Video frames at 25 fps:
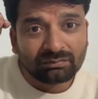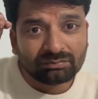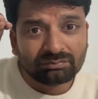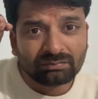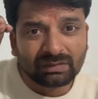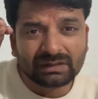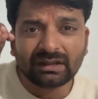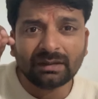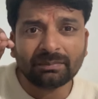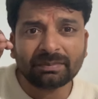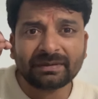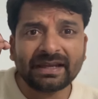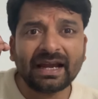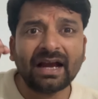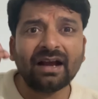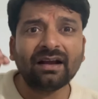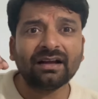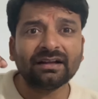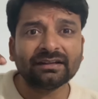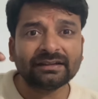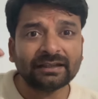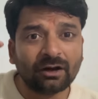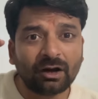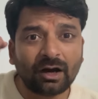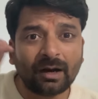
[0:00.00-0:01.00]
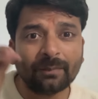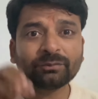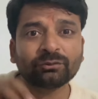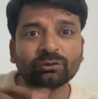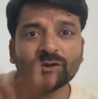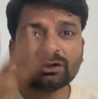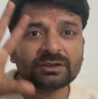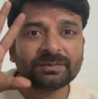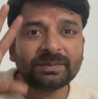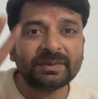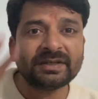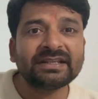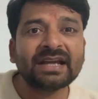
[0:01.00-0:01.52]
मतलब क्या कहते हैं
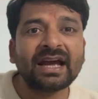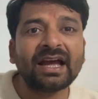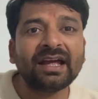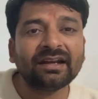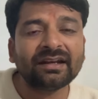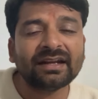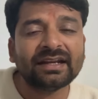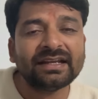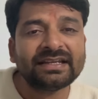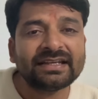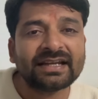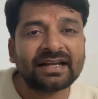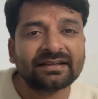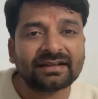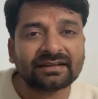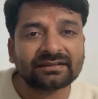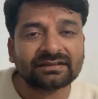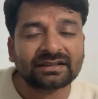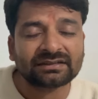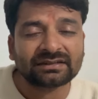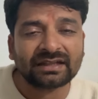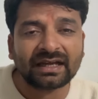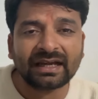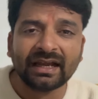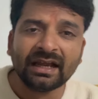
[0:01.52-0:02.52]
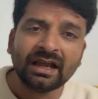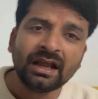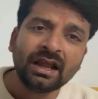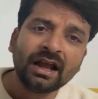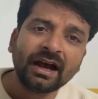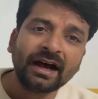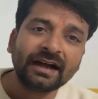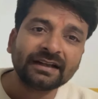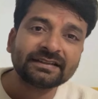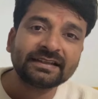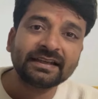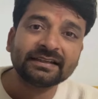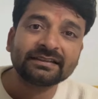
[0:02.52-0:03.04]
अफसोस भी जाहिर नहीं किया जा सकता है
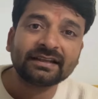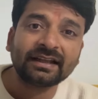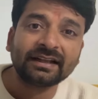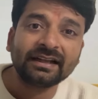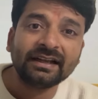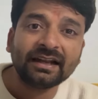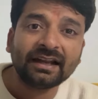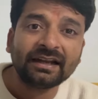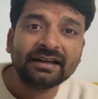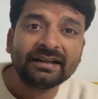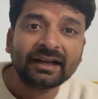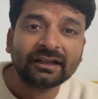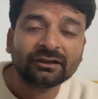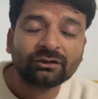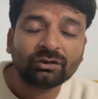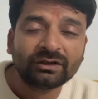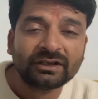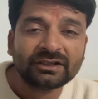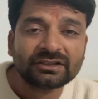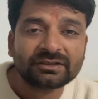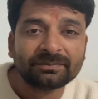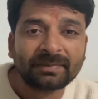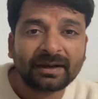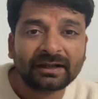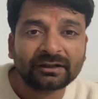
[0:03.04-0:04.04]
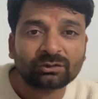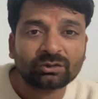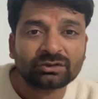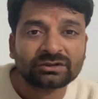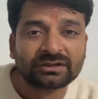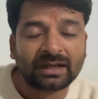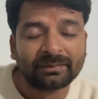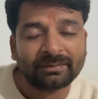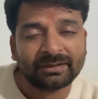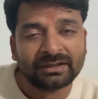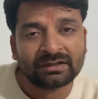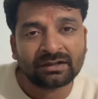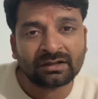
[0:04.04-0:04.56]
आज खेसारी लाल यादव ने इस बात को
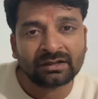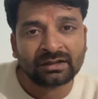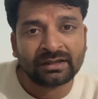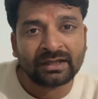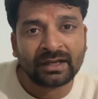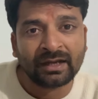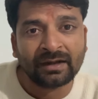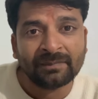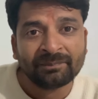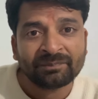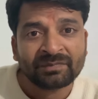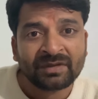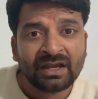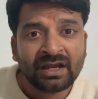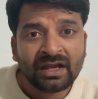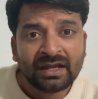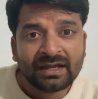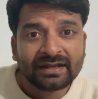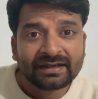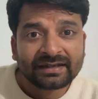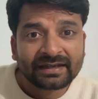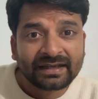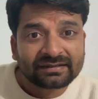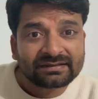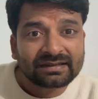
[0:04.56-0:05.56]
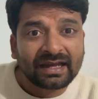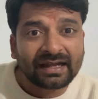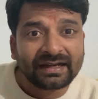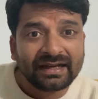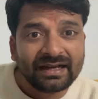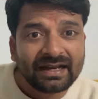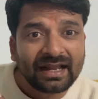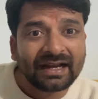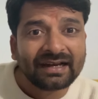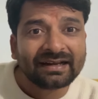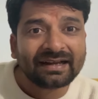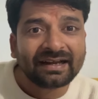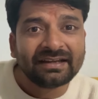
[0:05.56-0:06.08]
साबित कर दिया खेसारी
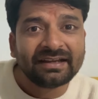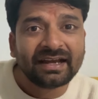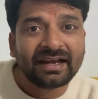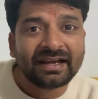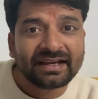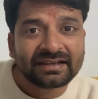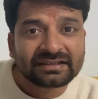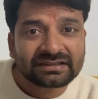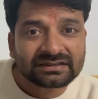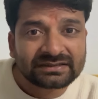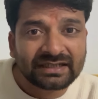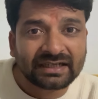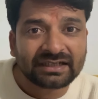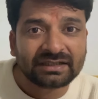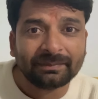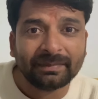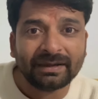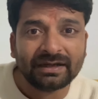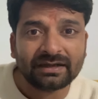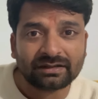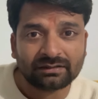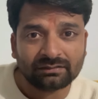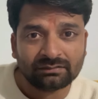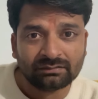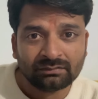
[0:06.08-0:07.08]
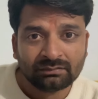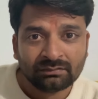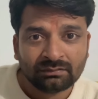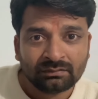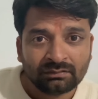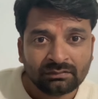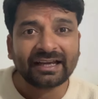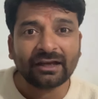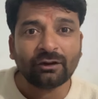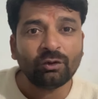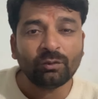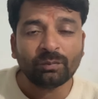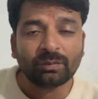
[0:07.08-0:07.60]
लाल का यह स्टेटमेंट
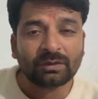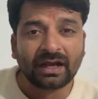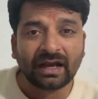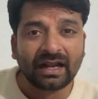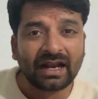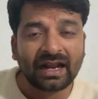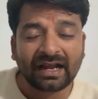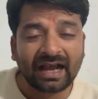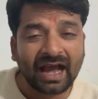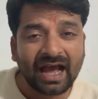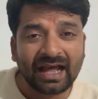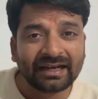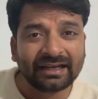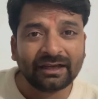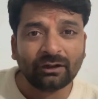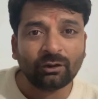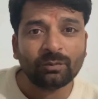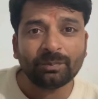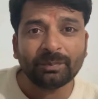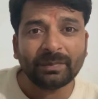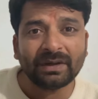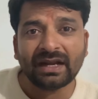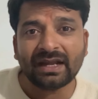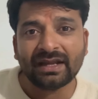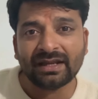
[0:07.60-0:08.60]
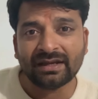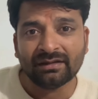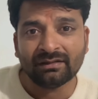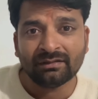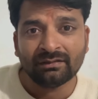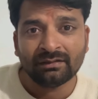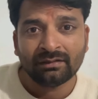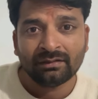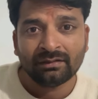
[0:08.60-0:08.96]
रूप कलाकार के रूप में नहीं